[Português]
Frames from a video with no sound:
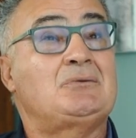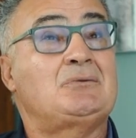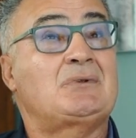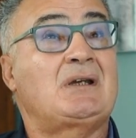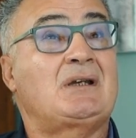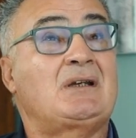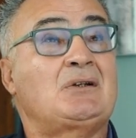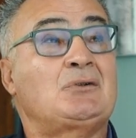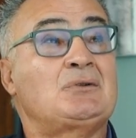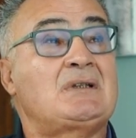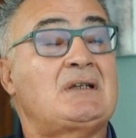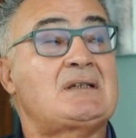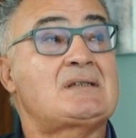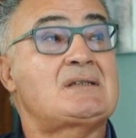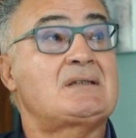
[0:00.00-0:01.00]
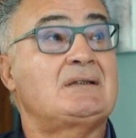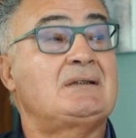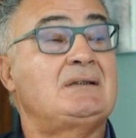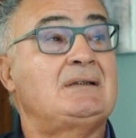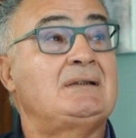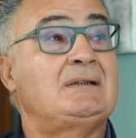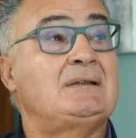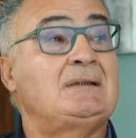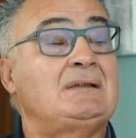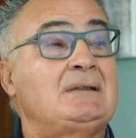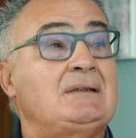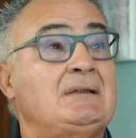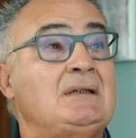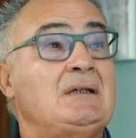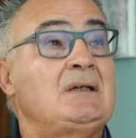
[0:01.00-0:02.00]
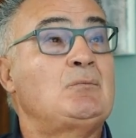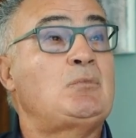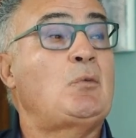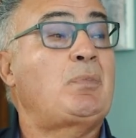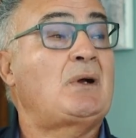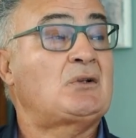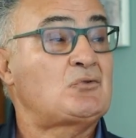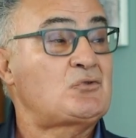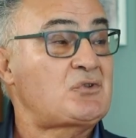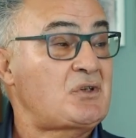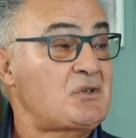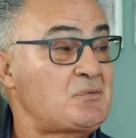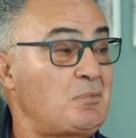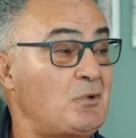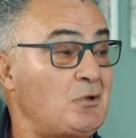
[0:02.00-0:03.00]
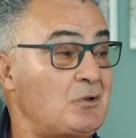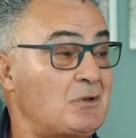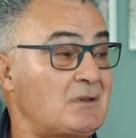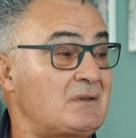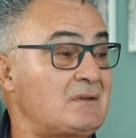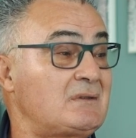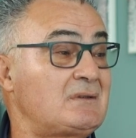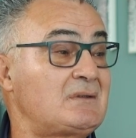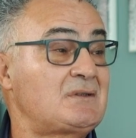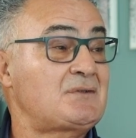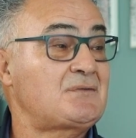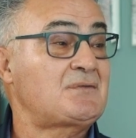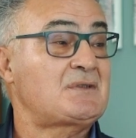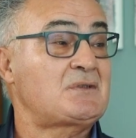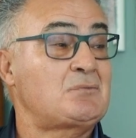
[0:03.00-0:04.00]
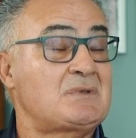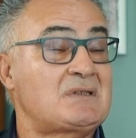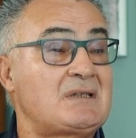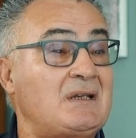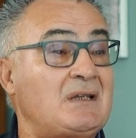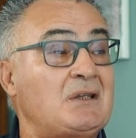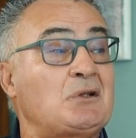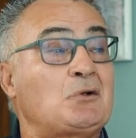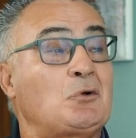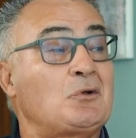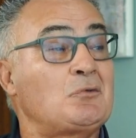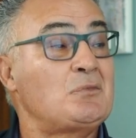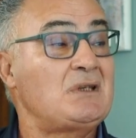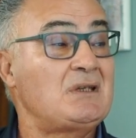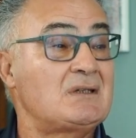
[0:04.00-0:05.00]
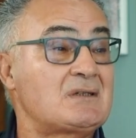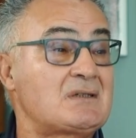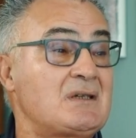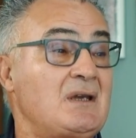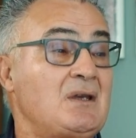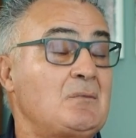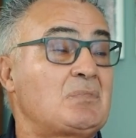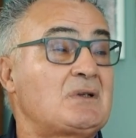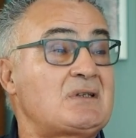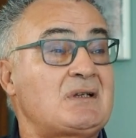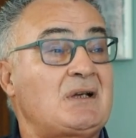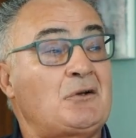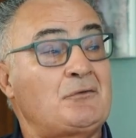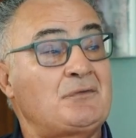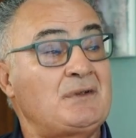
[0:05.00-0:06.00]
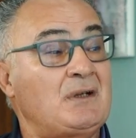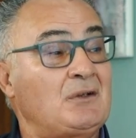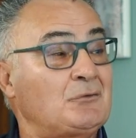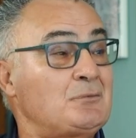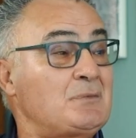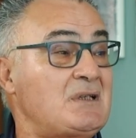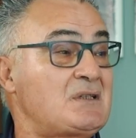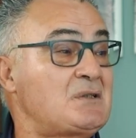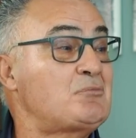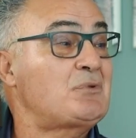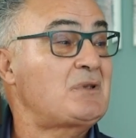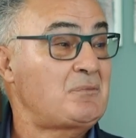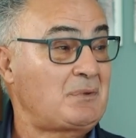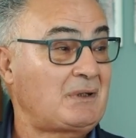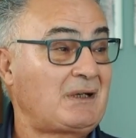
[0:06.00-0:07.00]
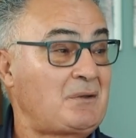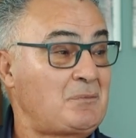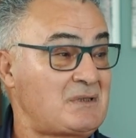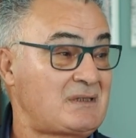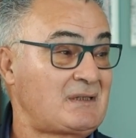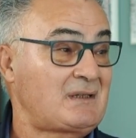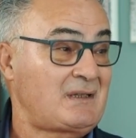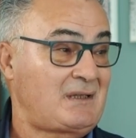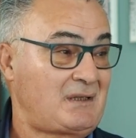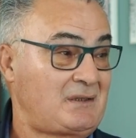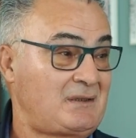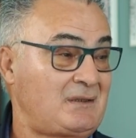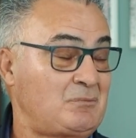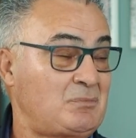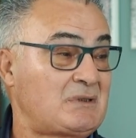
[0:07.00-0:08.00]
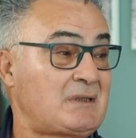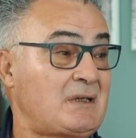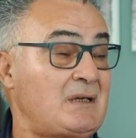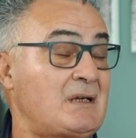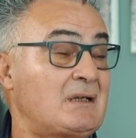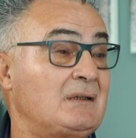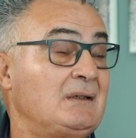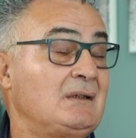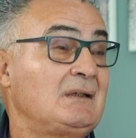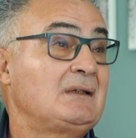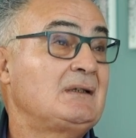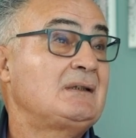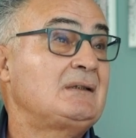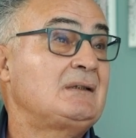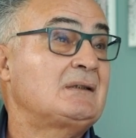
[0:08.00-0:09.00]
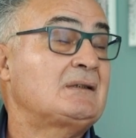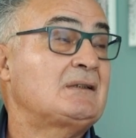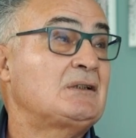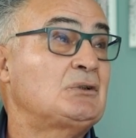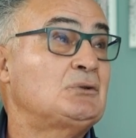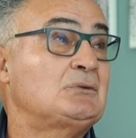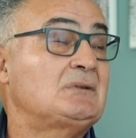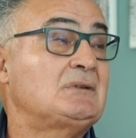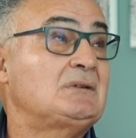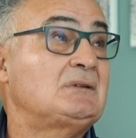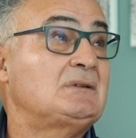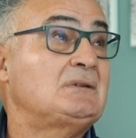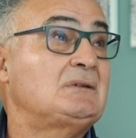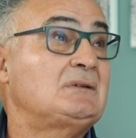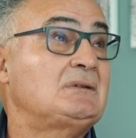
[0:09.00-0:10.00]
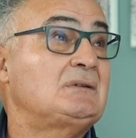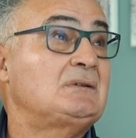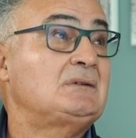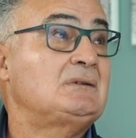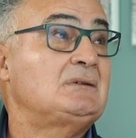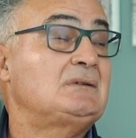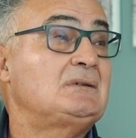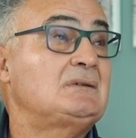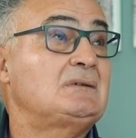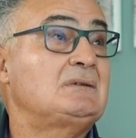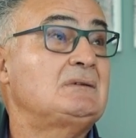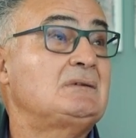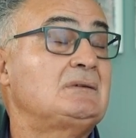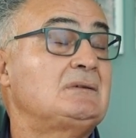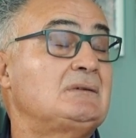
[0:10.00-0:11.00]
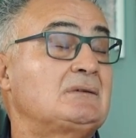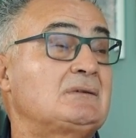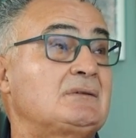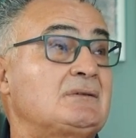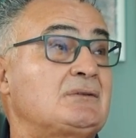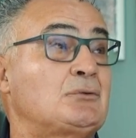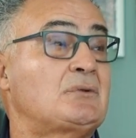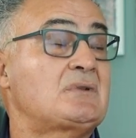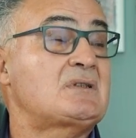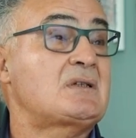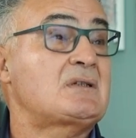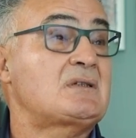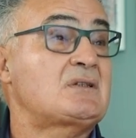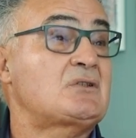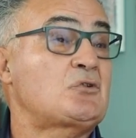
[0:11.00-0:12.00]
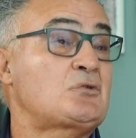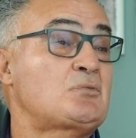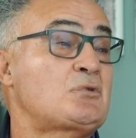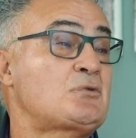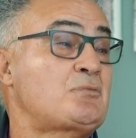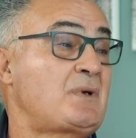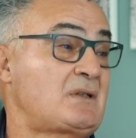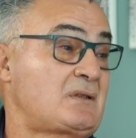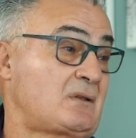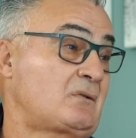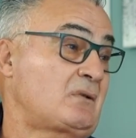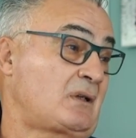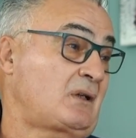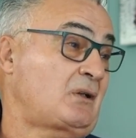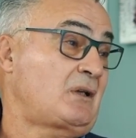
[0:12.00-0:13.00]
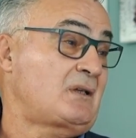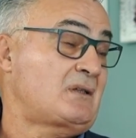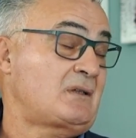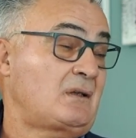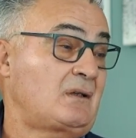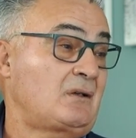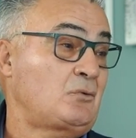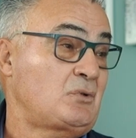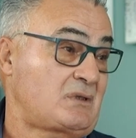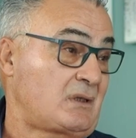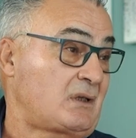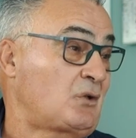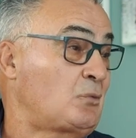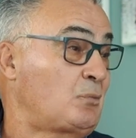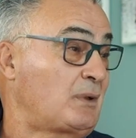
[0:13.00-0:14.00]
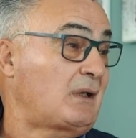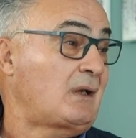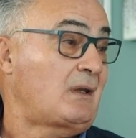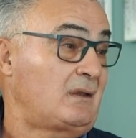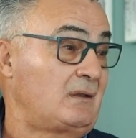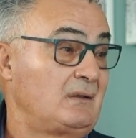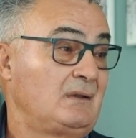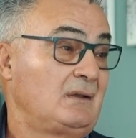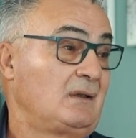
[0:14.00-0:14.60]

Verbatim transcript: Uh, o que é que acontece? Eh, poupar nos transportes, fazer uma série de economias para chegar ao final do mês e poder pagar a mensalidade para treinar. E então, eh, se eu dissesse isso aos meus pais, a coisa era, complicada.